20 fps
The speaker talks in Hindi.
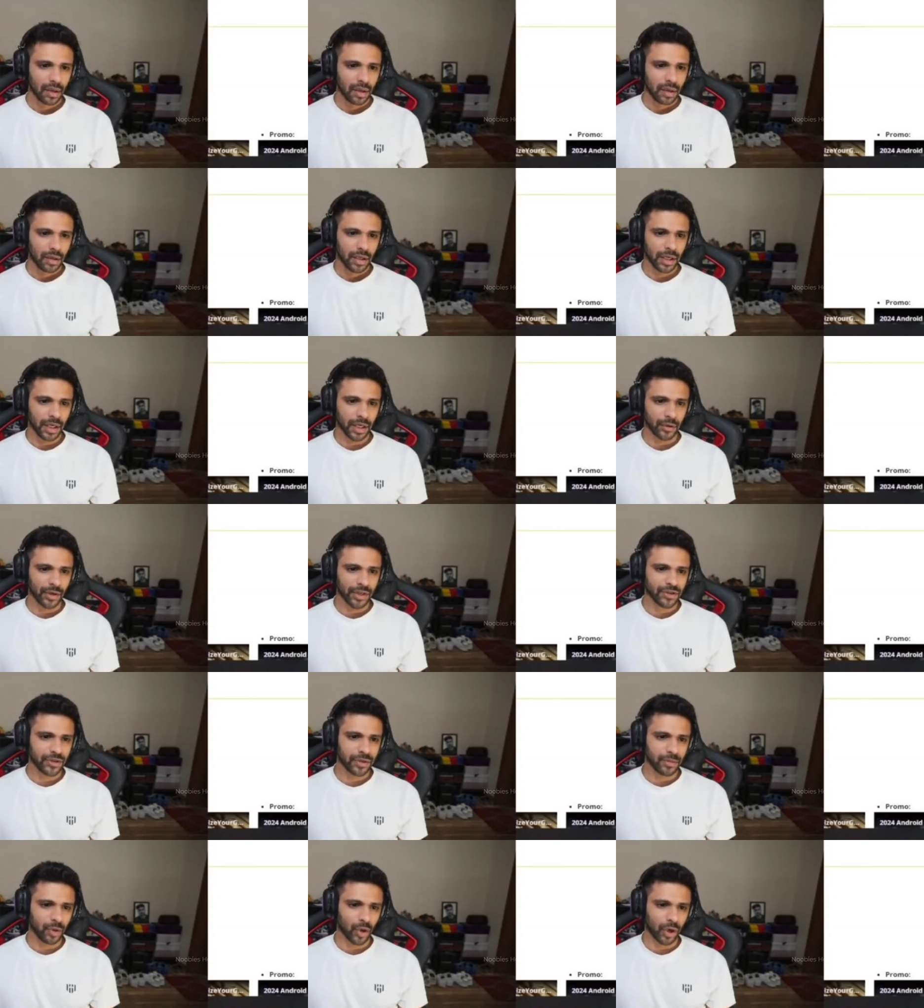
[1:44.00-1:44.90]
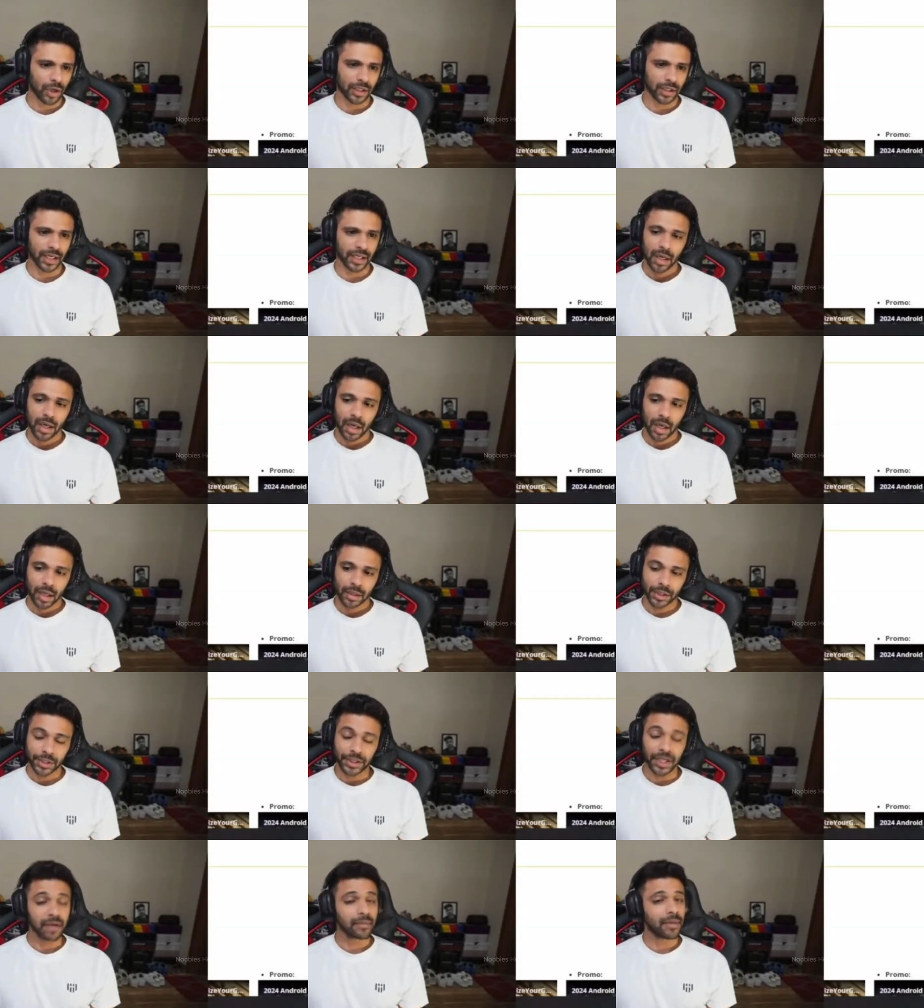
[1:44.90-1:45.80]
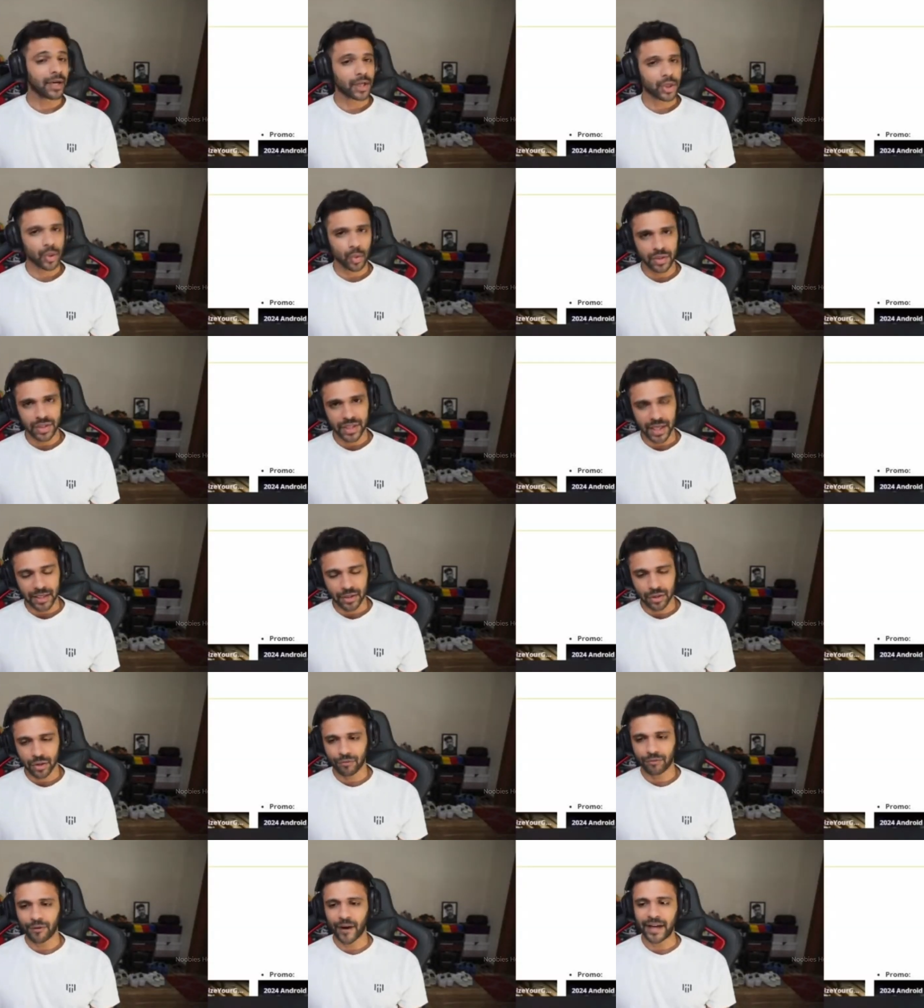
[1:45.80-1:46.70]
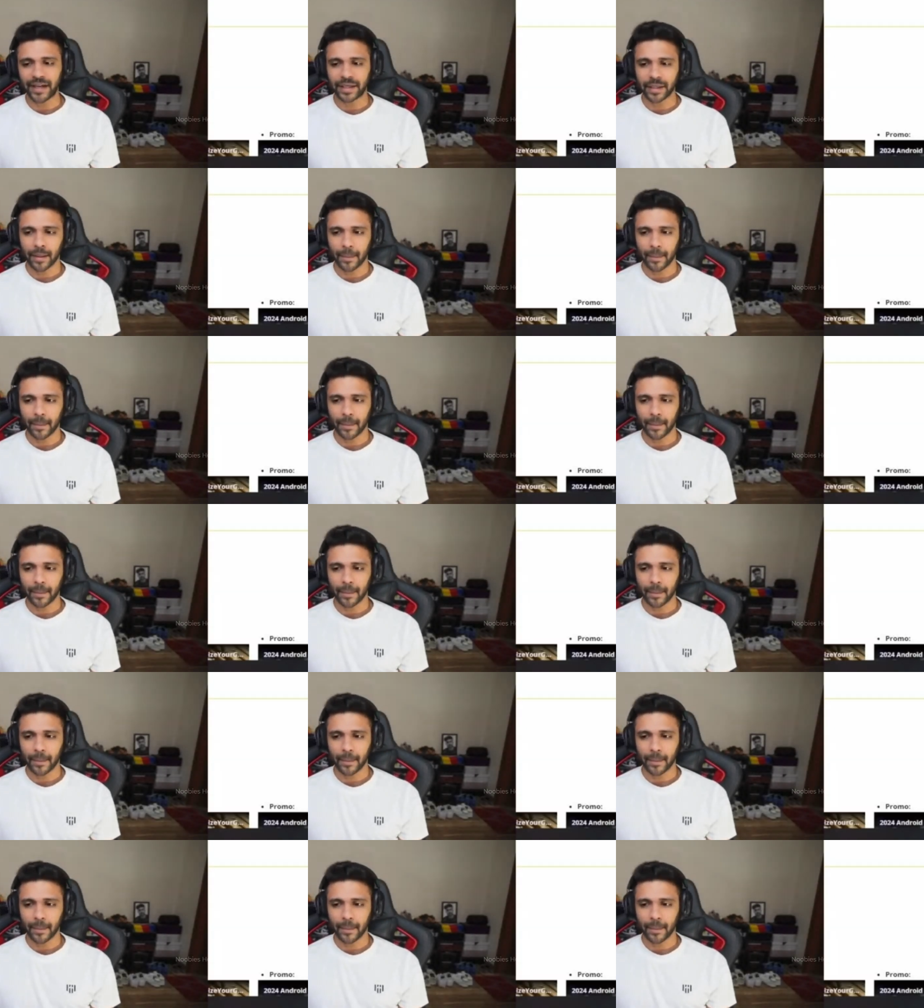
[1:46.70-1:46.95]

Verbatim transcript: हीरो एक्सट्रीम गॉड लाइक द टीम हैज शोन साइंस ऑफ फाइट